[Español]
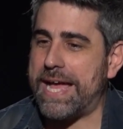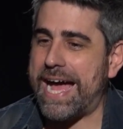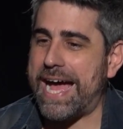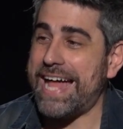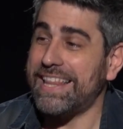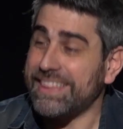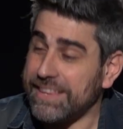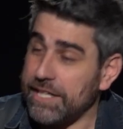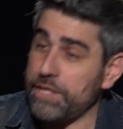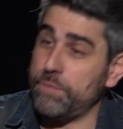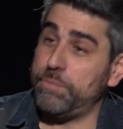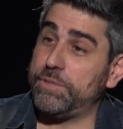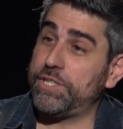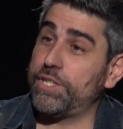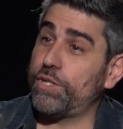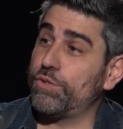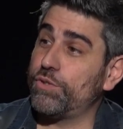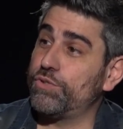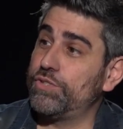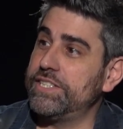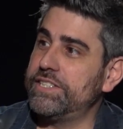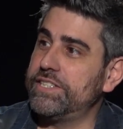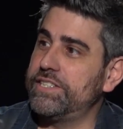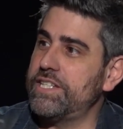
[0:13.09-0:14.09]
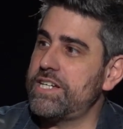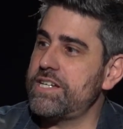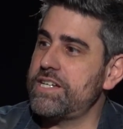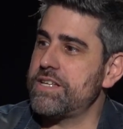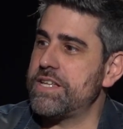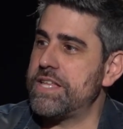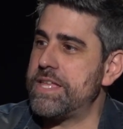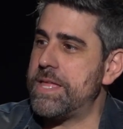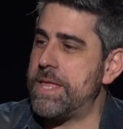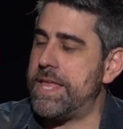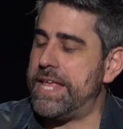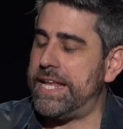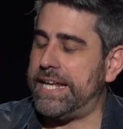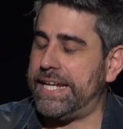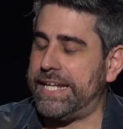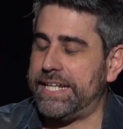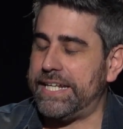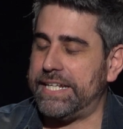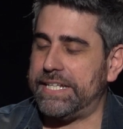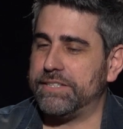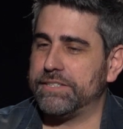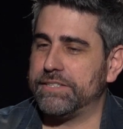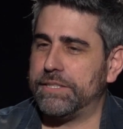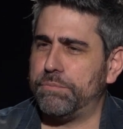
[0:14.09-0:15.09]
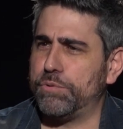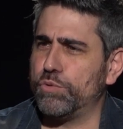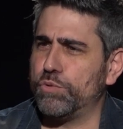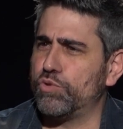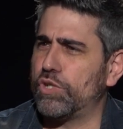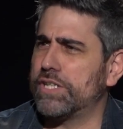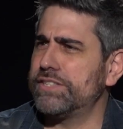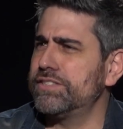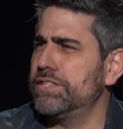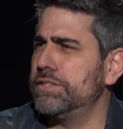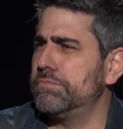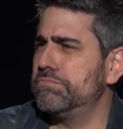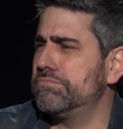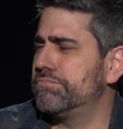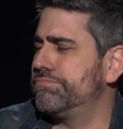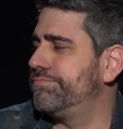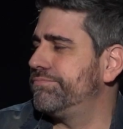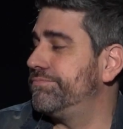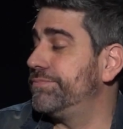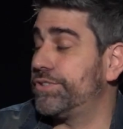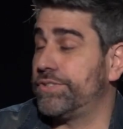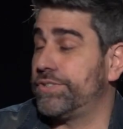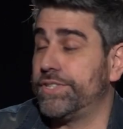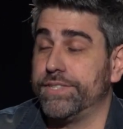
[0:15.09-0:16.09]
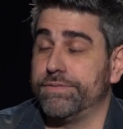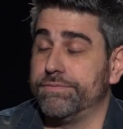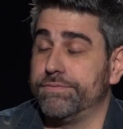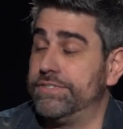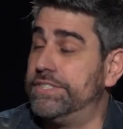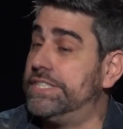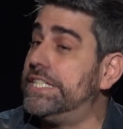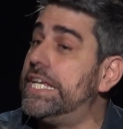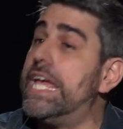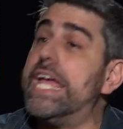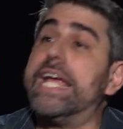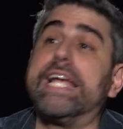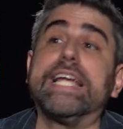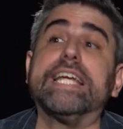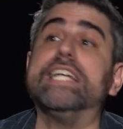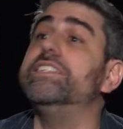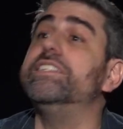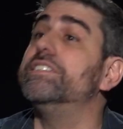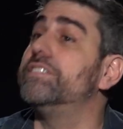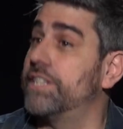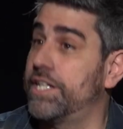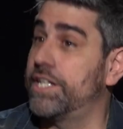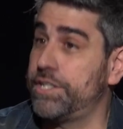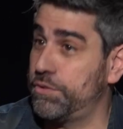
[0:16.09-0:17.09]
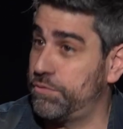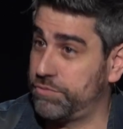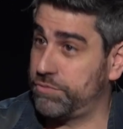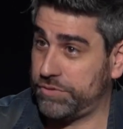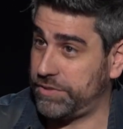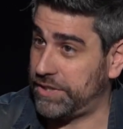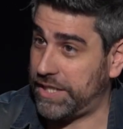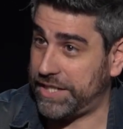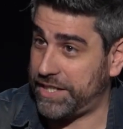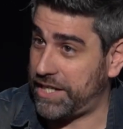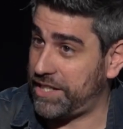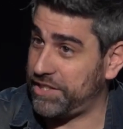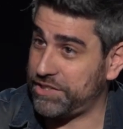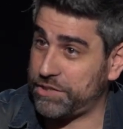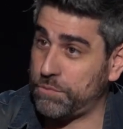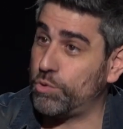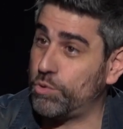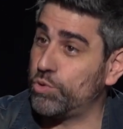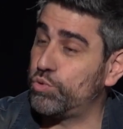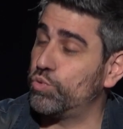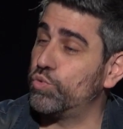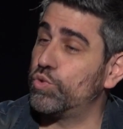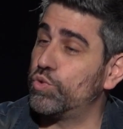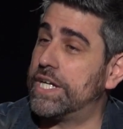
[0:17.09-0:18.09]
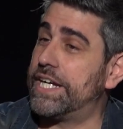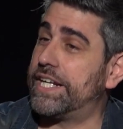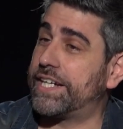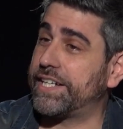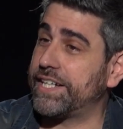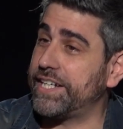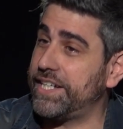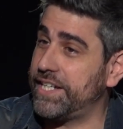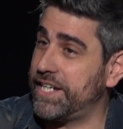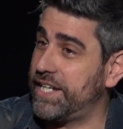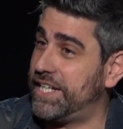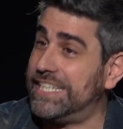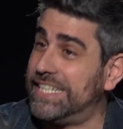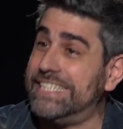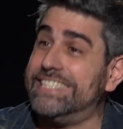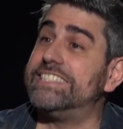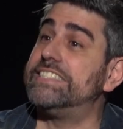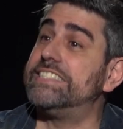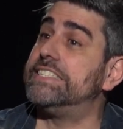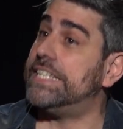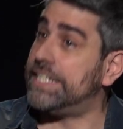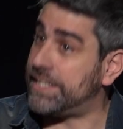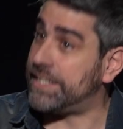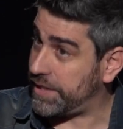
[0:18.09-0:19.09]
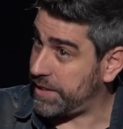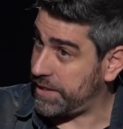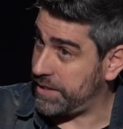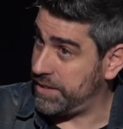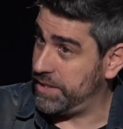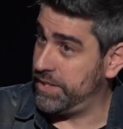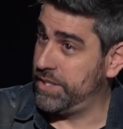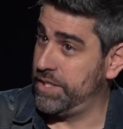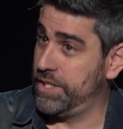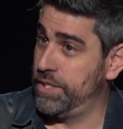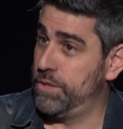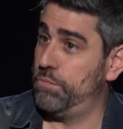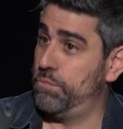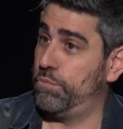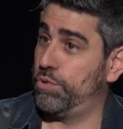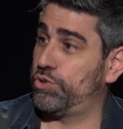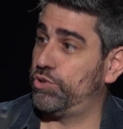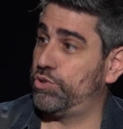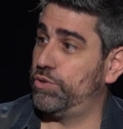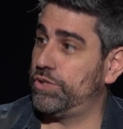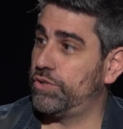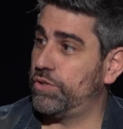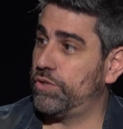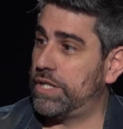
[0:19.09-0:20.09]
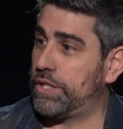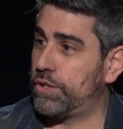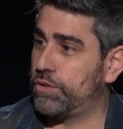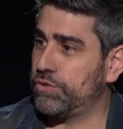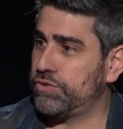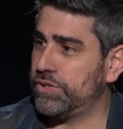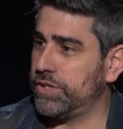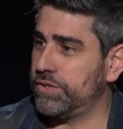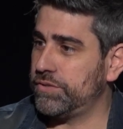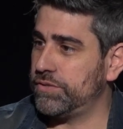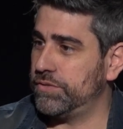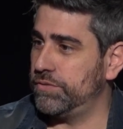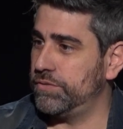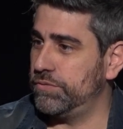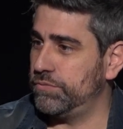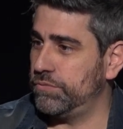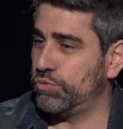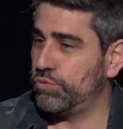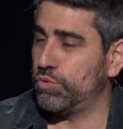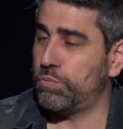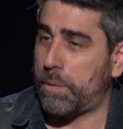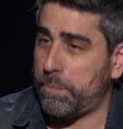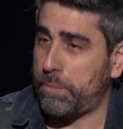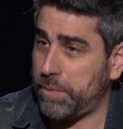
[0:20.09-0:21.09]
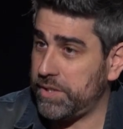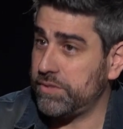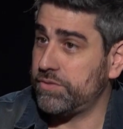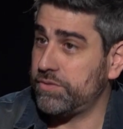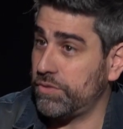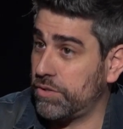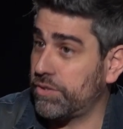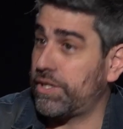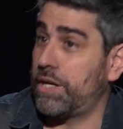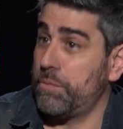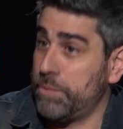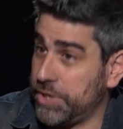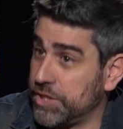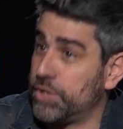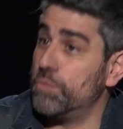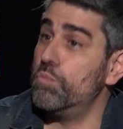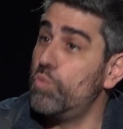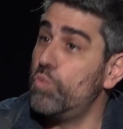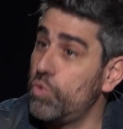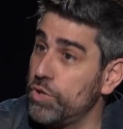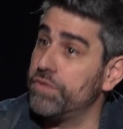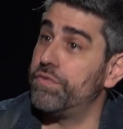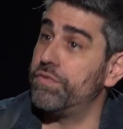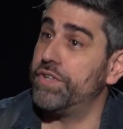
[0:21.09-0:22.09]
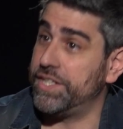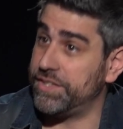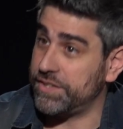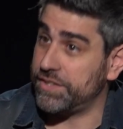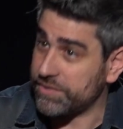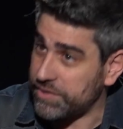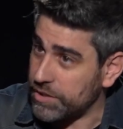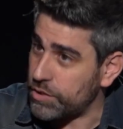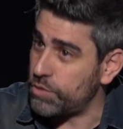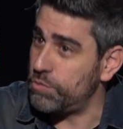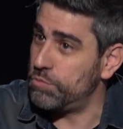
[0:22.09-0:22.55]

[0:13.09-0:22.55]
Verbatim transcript: Antes de meternos en esta, eh, te pregunto, hace, no sé, 10, 15 años, si analizamos tu carrera en cine, por sobre todas las cosas, tus papeles son realmente muy diferentes.